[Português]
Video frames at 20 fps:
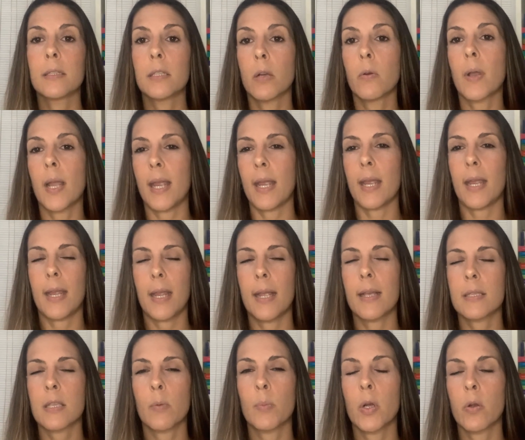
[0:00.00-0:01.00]
Então, é, é,
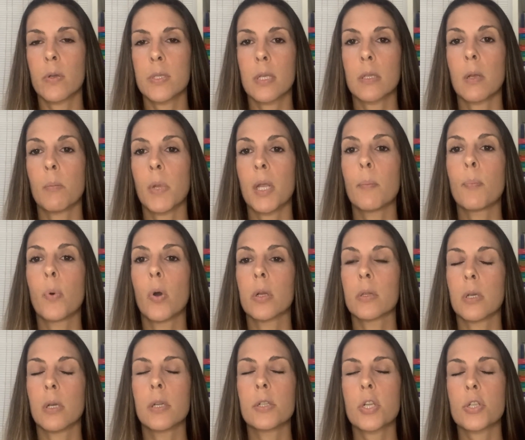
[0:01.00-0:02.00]
essa é uma coisa que também é
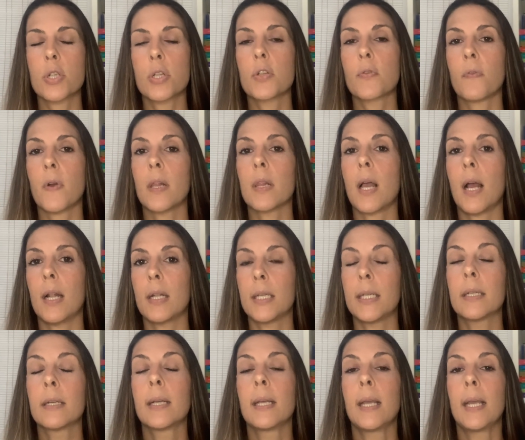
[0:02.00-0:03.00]
importante a gente falar
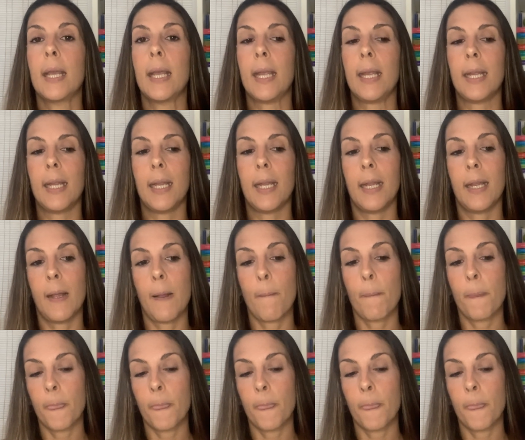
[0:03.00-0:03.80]
ali é,